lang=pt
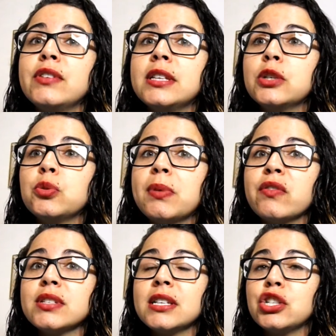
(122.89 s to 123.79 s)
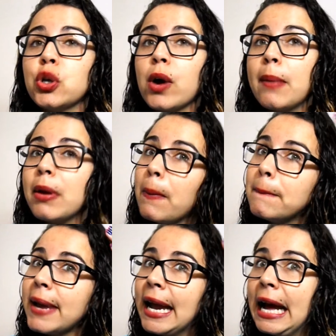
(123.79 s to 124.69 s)
tanto para você deixar o cabelo
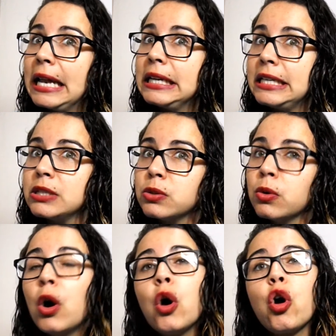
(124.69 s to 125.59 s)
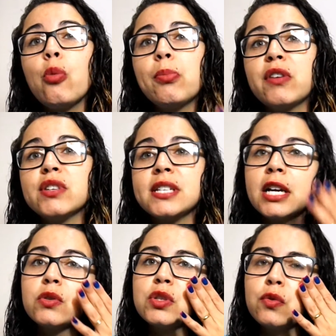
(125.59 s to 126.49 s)
mega liso, como para você
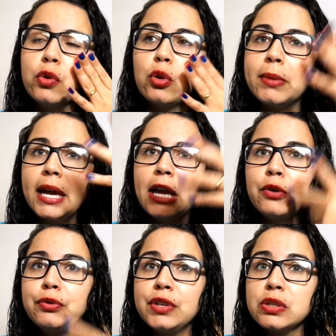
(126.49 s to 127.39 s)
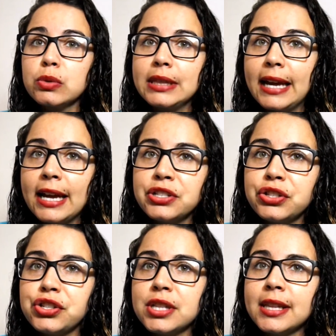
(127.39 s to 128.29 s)
reduzir o volume. Eu fiz o
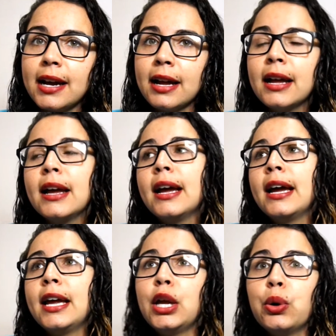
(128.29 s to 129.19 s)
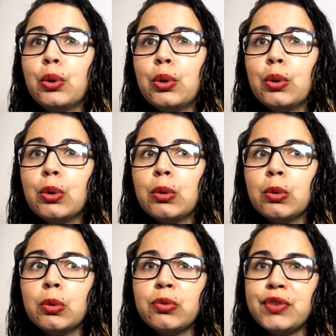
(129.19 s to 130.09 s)
teste, tá?
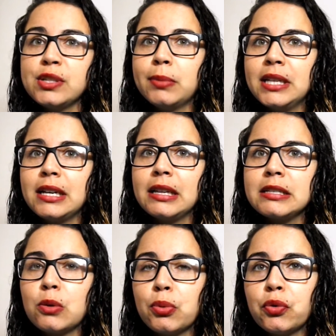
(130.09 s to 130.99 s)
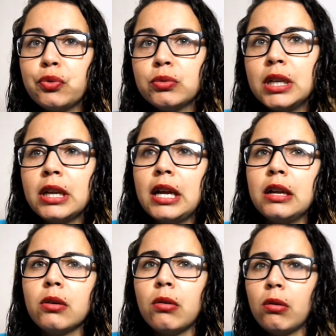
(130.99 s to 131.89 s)
Eu fiz uma hidratação profunda
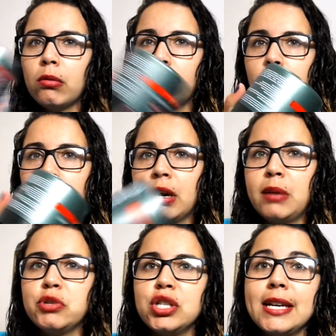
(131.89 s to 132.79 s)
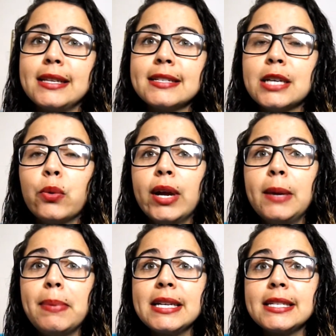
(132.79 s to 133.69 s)
nele com o creme de hidratação e
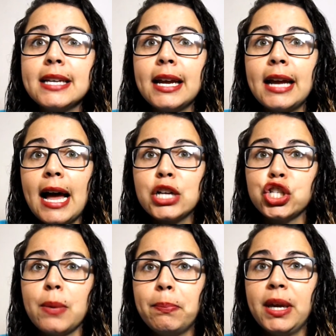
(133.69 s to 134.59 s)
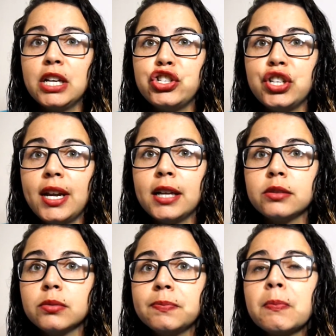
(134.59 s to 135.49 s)
passei a chapinha direto.